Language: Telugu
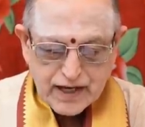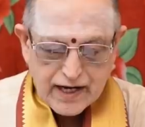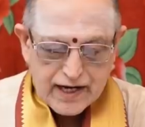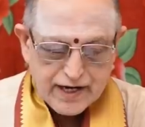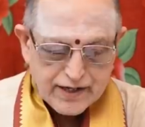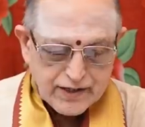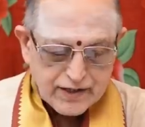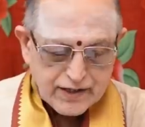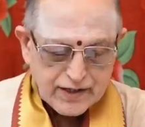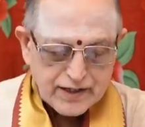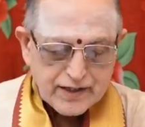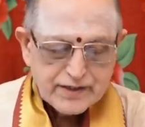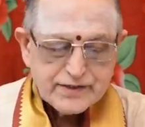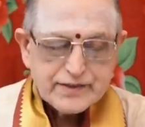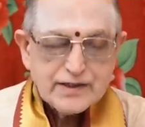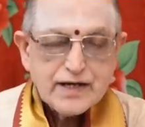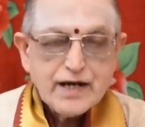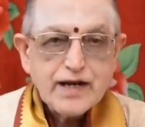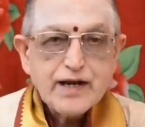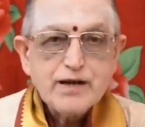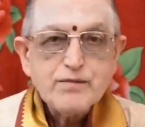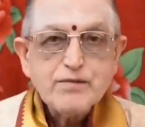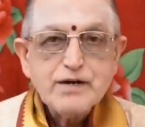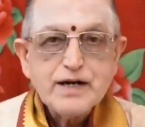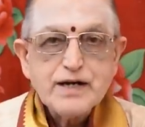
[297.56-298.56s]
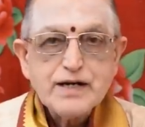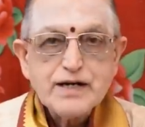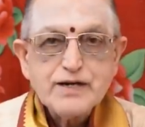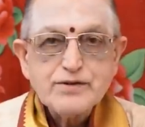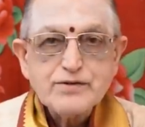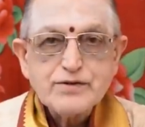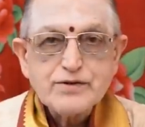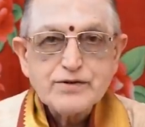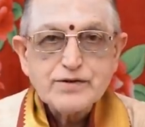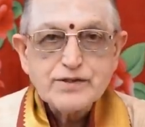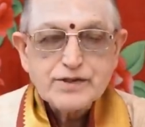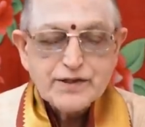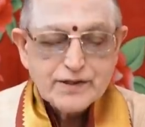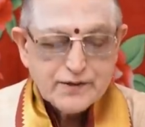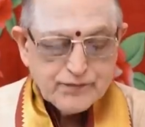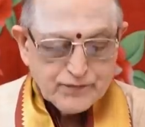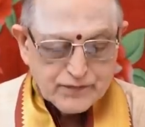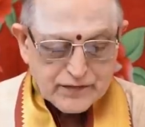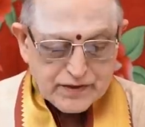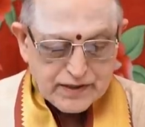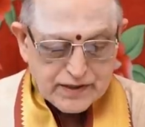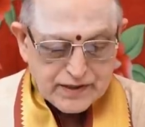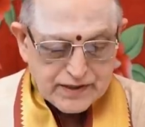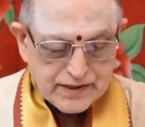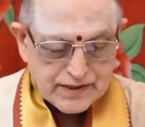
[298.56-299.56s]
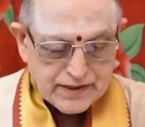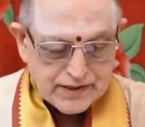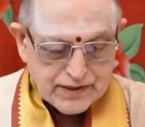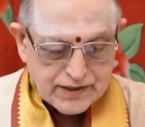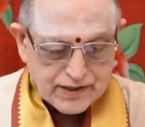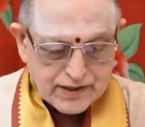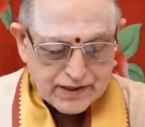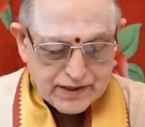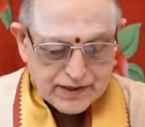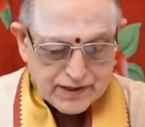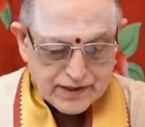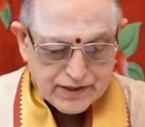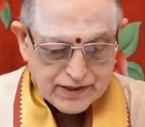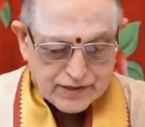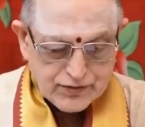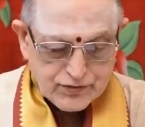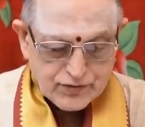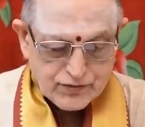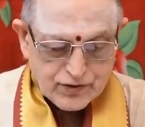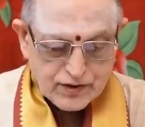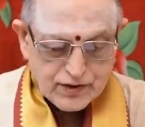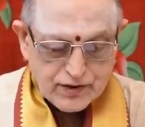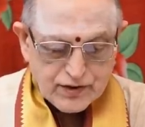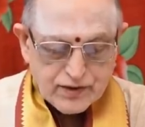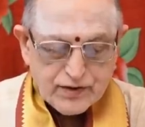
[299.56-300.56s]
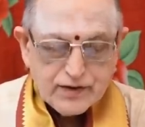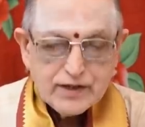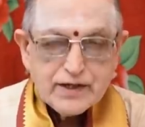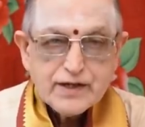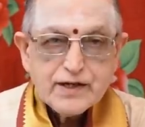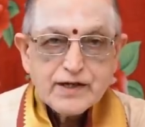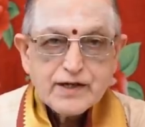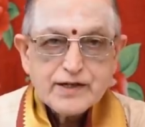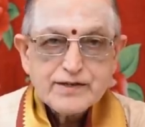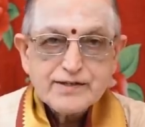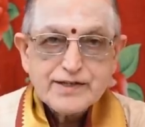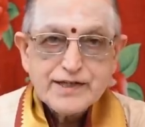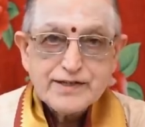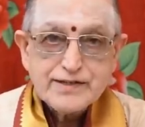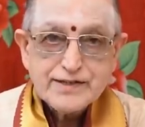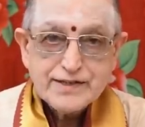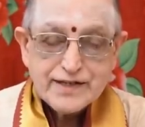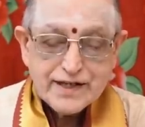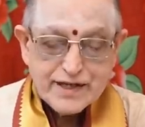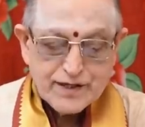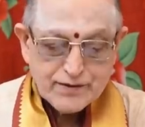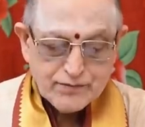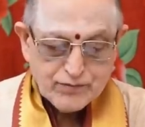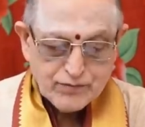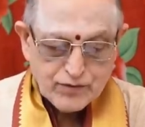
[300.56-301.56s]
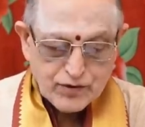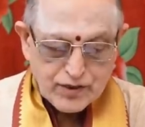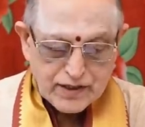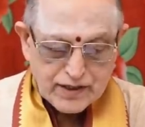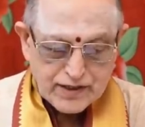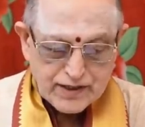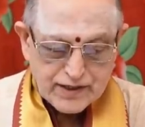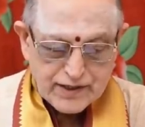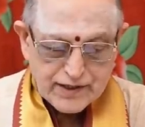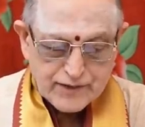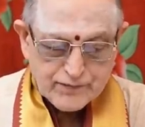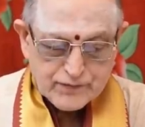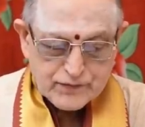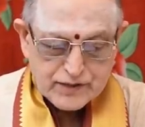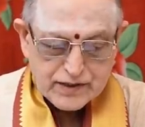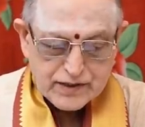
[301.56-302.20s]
ఆరోగ్యం చాలా బాగా ఉంటుంది ఈ యొక్క కేతువు సంచారం మూలంగా